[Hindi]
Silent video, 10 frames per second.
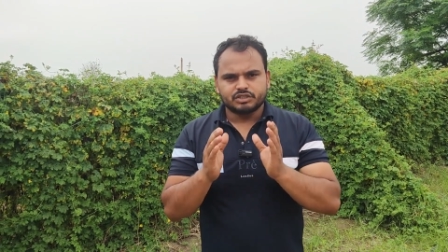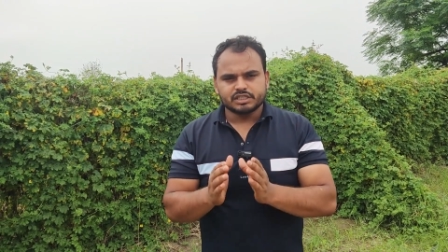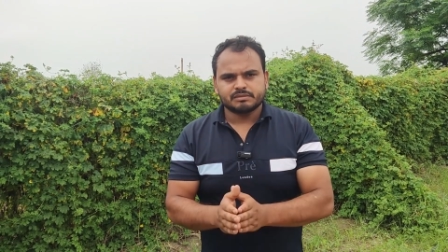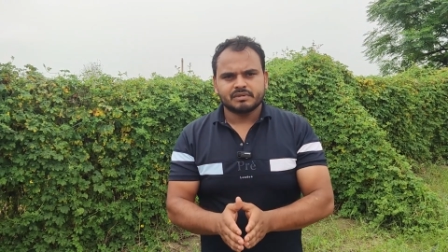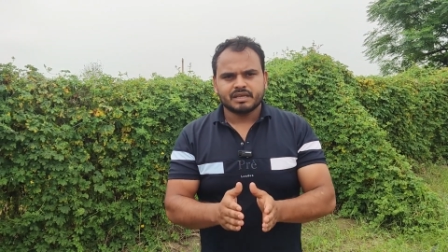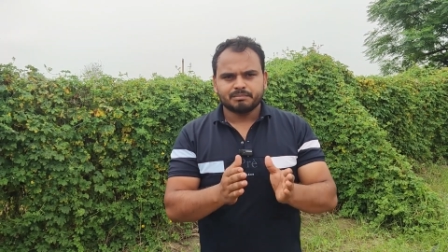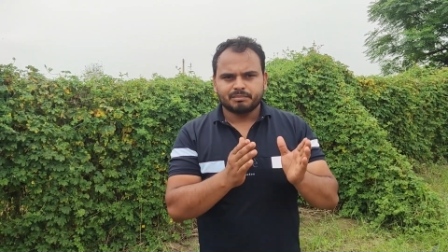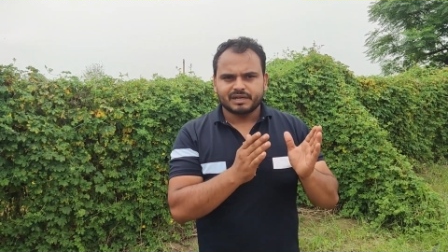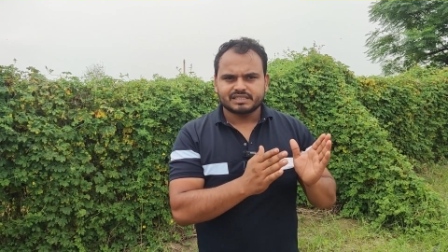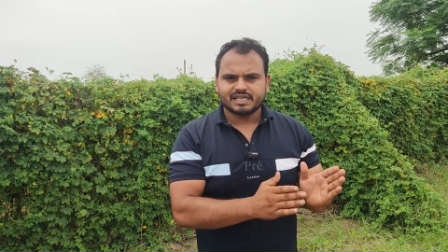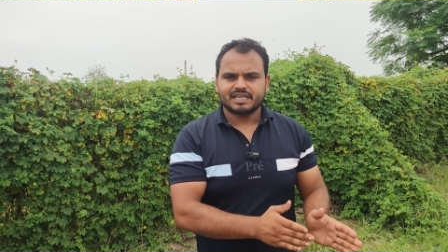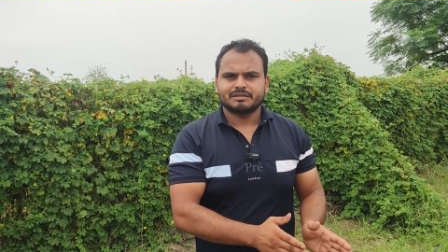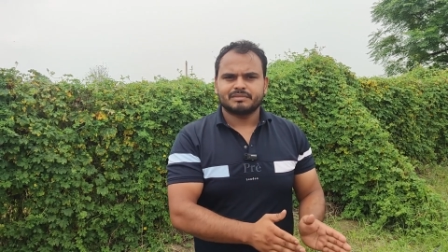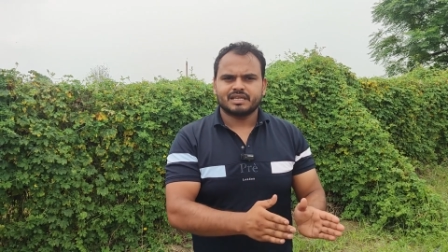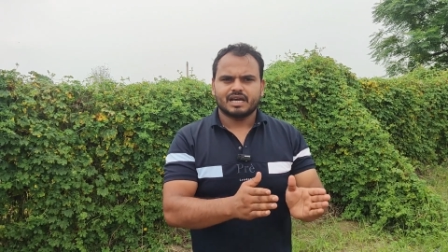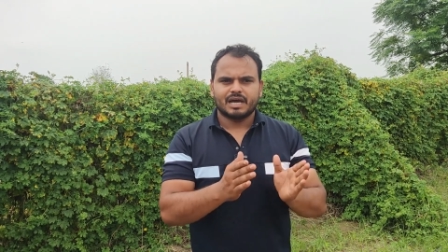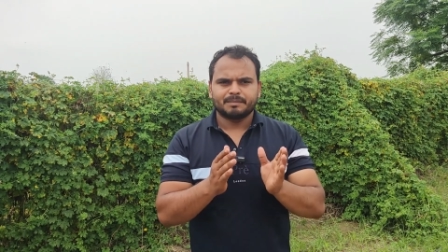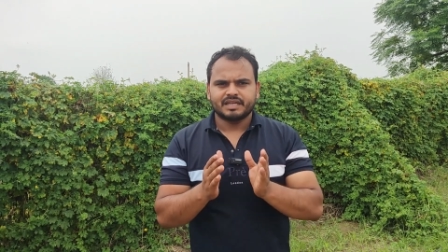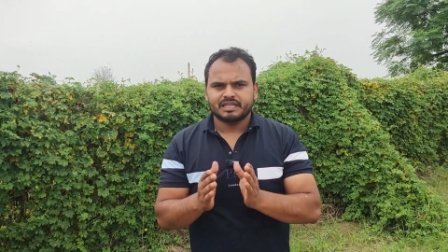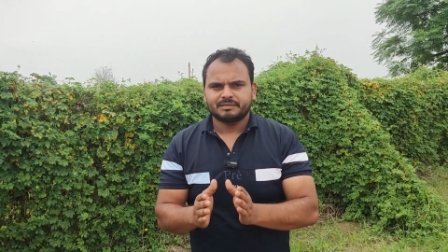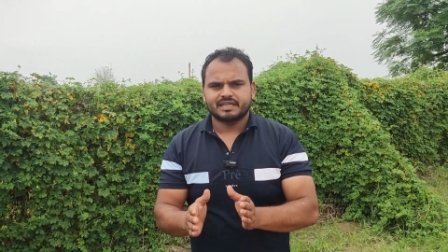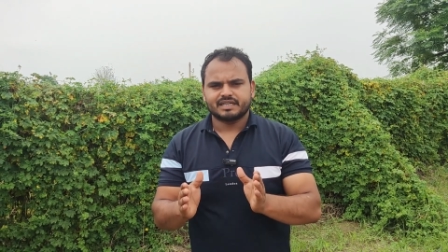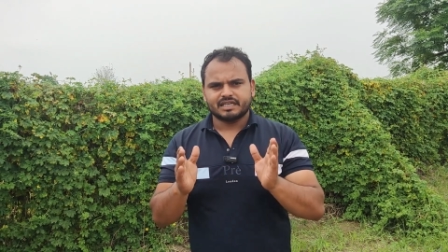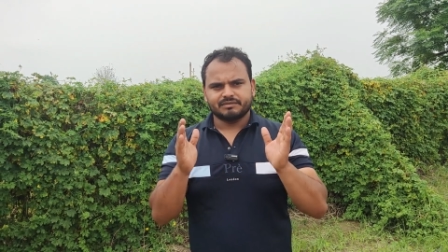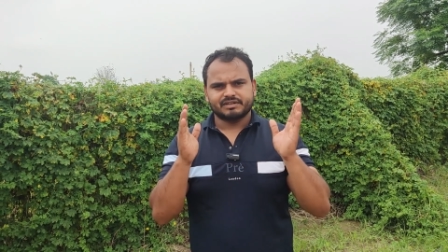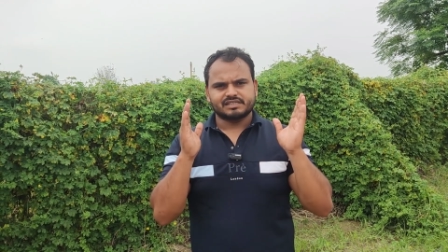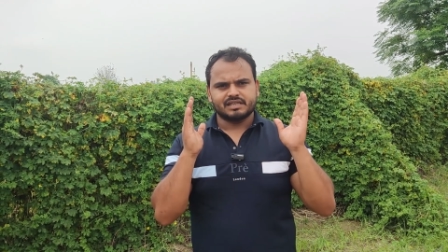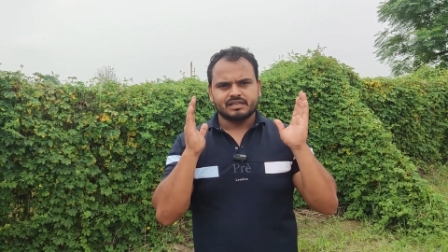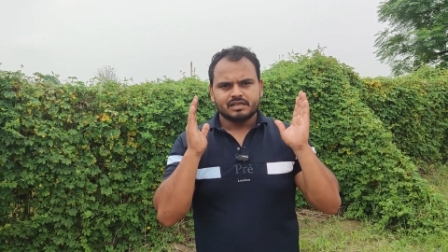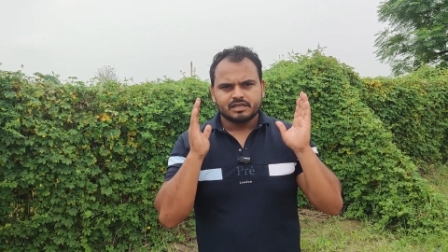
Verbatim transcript: जिसमें बरसात में आपकी टमाटर की फसल